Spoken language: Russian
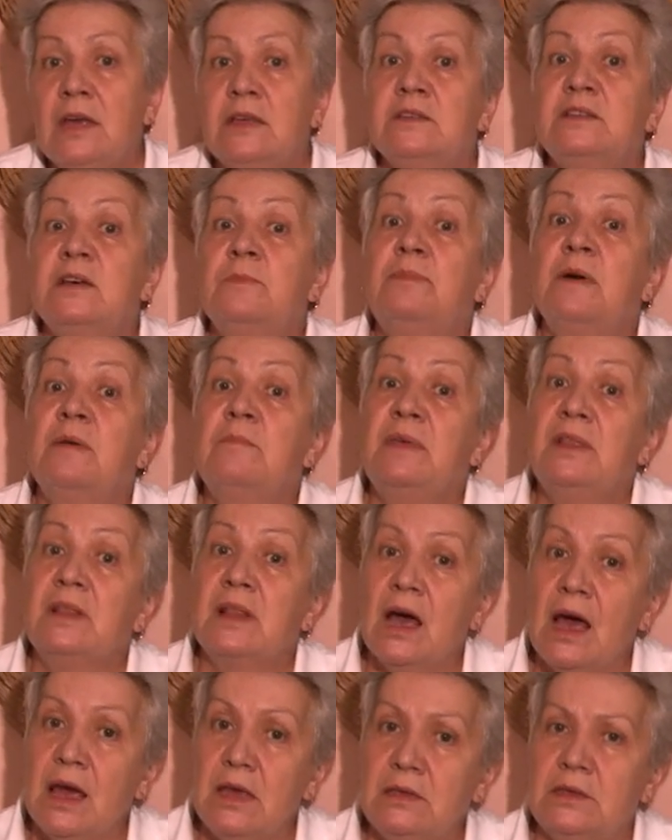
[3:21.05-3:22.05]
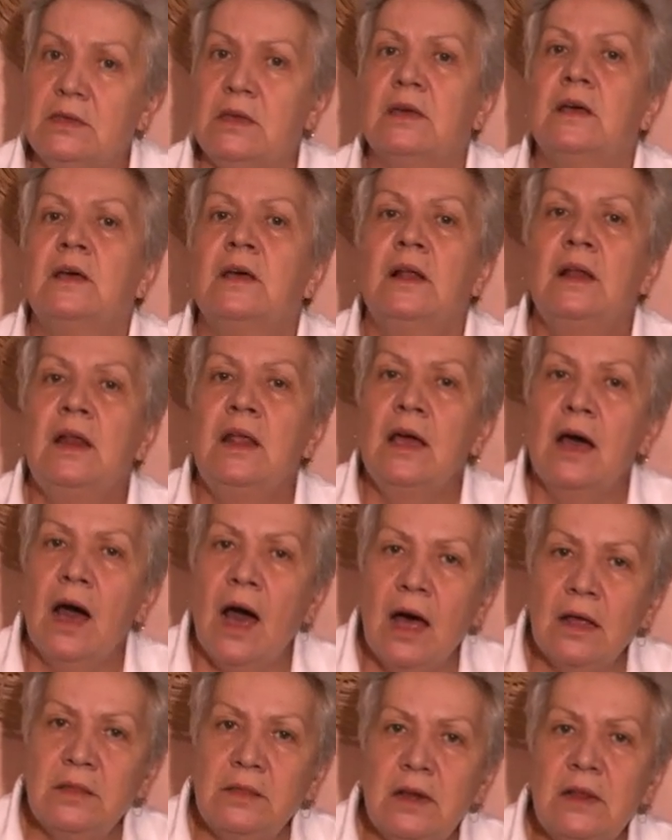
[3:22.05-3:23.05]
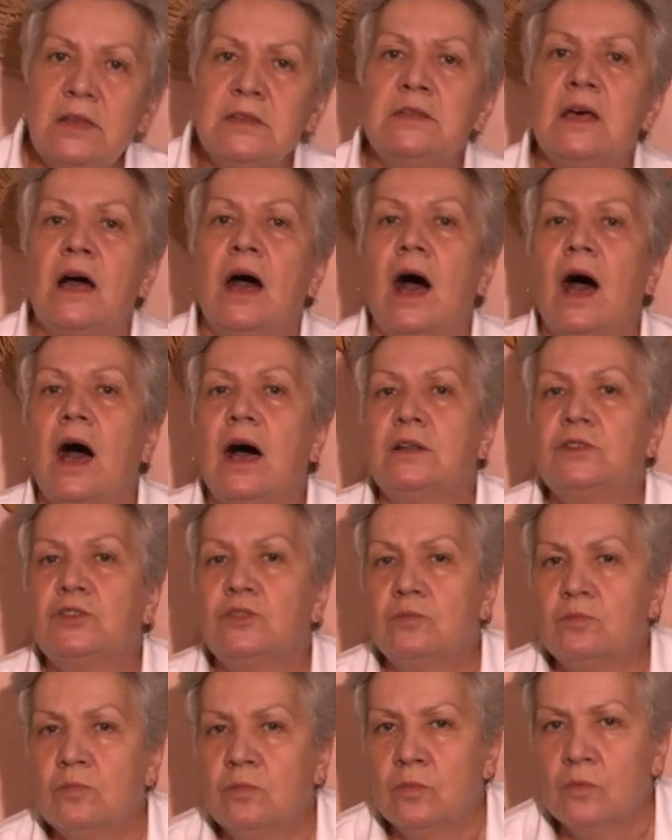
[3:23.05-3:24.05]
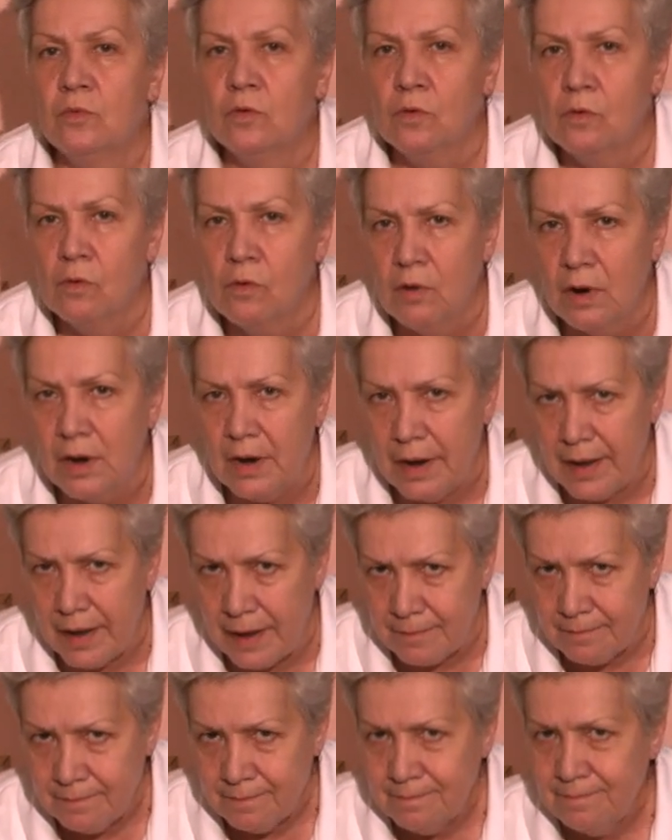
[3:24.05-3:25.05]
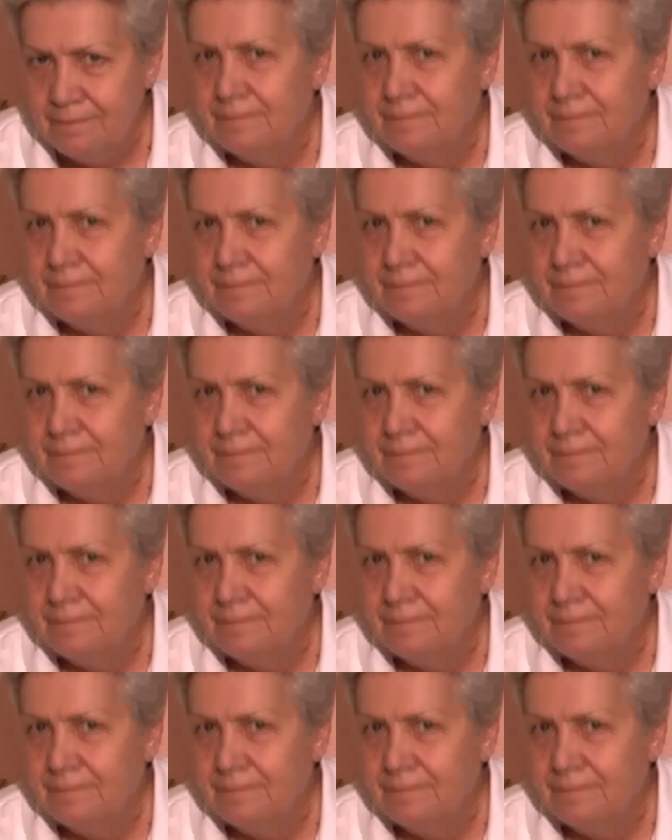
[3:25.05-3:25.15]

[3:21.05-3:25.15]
Запоминайте, Лиатрис от моли.